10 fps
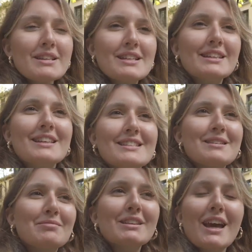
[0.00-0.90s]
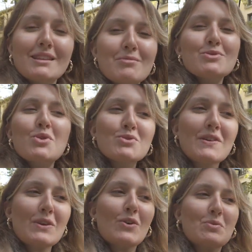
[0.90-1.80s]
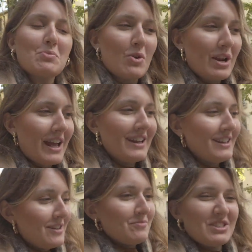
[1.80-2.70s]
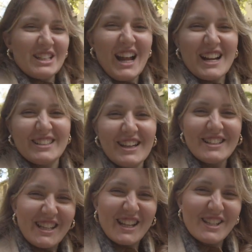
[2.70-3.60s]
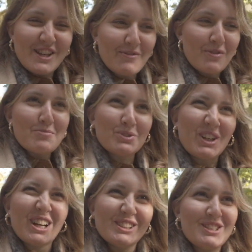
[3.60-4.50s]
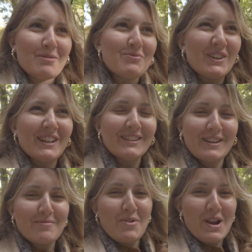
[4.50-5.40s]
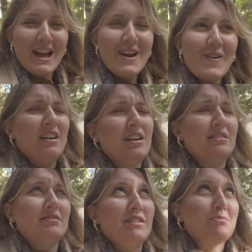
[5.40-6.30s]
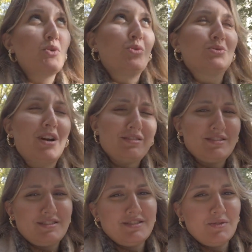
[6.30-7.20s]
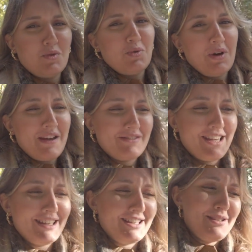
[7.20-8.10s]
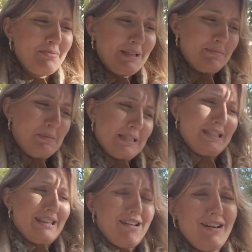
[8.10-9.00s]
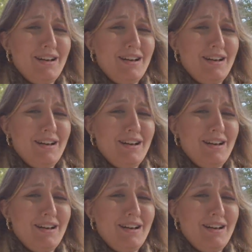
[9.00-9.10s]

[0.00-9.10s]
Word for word: Bazen gezilerimde kendime söz veriyorum böyle ileride geleceğim ve burada kalacağım falan diye böyle ah, Allah'ım ne olur artık o evreye geçebilir miyiz ya